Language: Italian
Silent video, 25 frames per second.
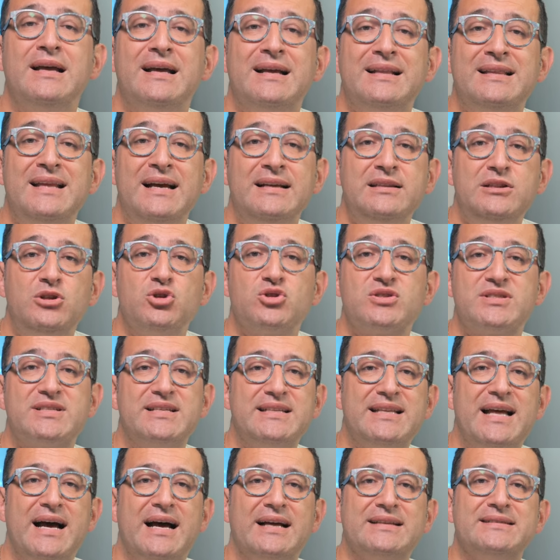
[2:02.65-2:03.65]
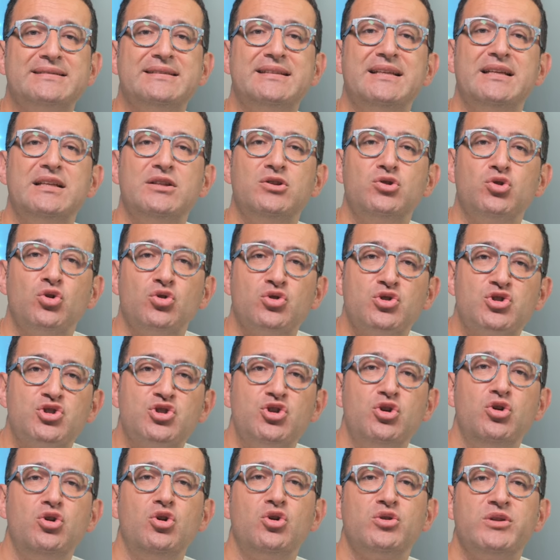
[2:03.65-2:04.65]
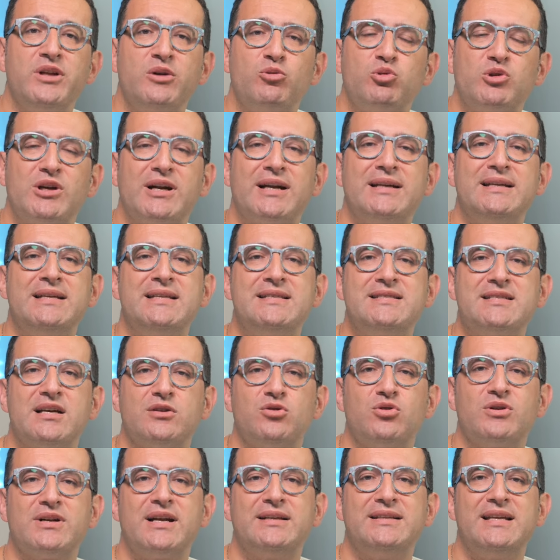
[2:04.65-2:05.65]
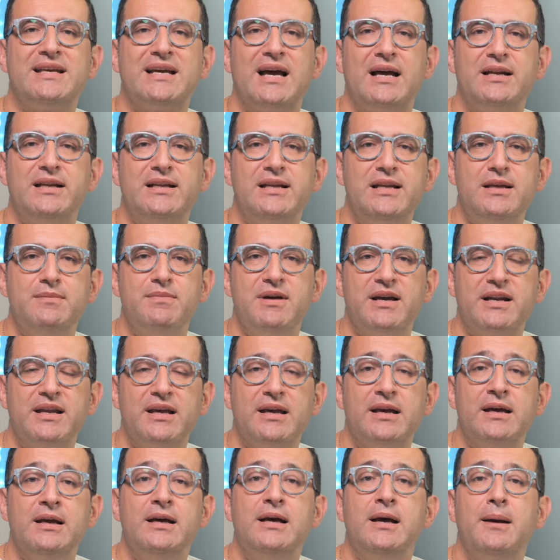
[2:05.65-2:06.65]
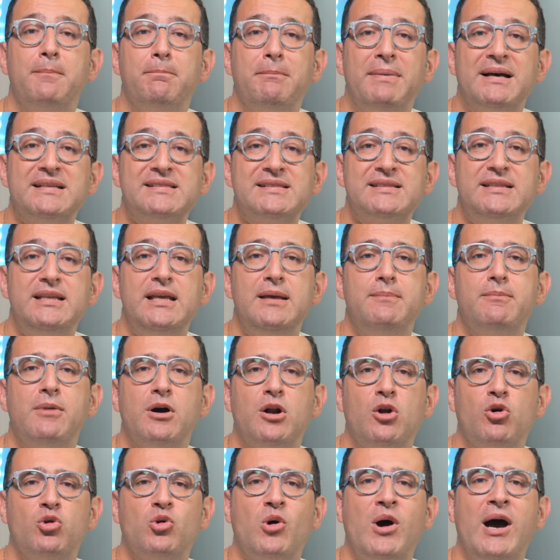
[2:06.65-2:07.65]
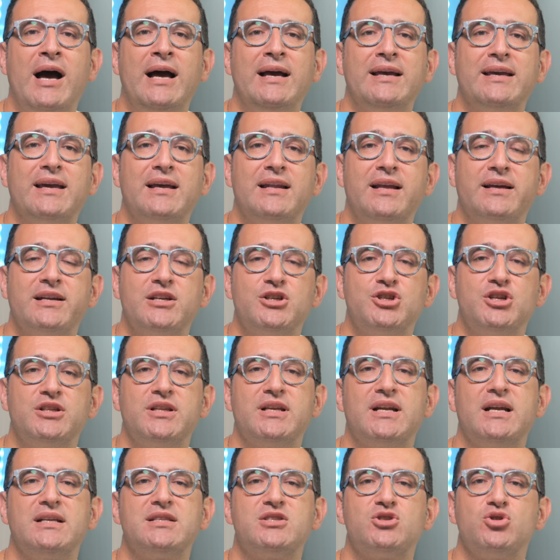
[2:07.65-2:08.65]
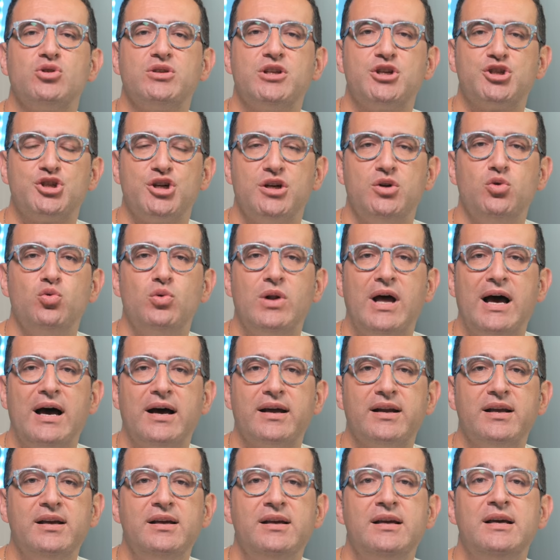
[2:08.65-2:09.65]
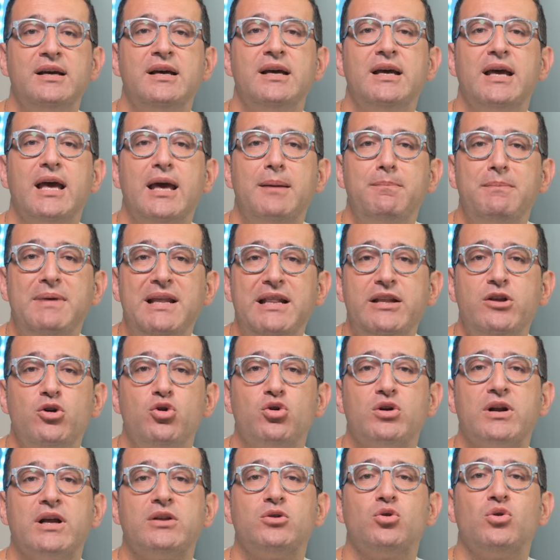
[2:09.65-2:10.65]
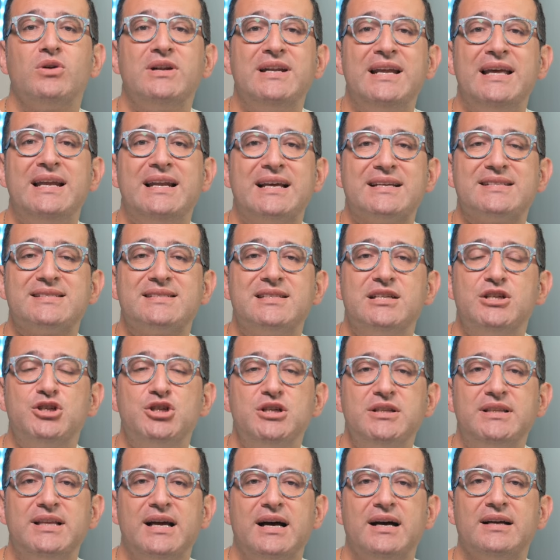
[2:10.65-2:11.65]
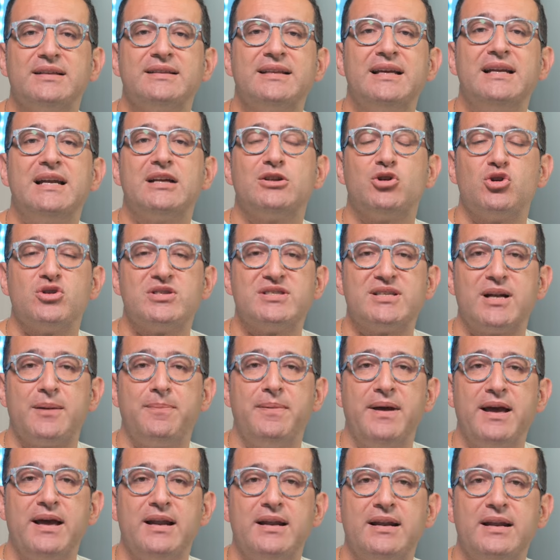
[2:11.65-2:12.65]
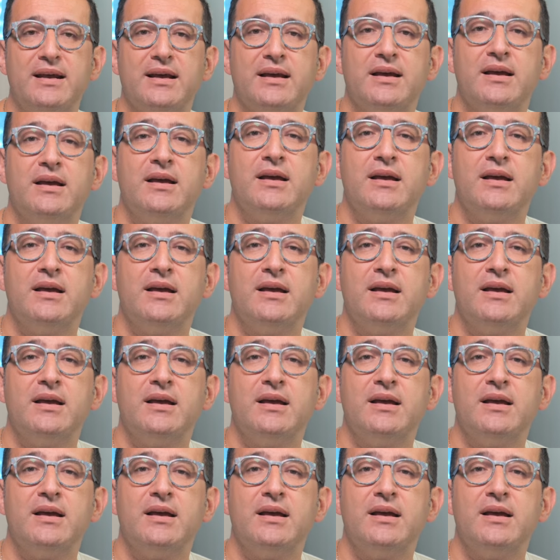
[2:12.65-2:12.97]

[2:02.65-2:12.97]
Gli antiossidanti non solo neutralizzano i radicali liberi, ma stimolano anche la rigenerazione cellulare e migliorano l'elasticità della nostra pelle.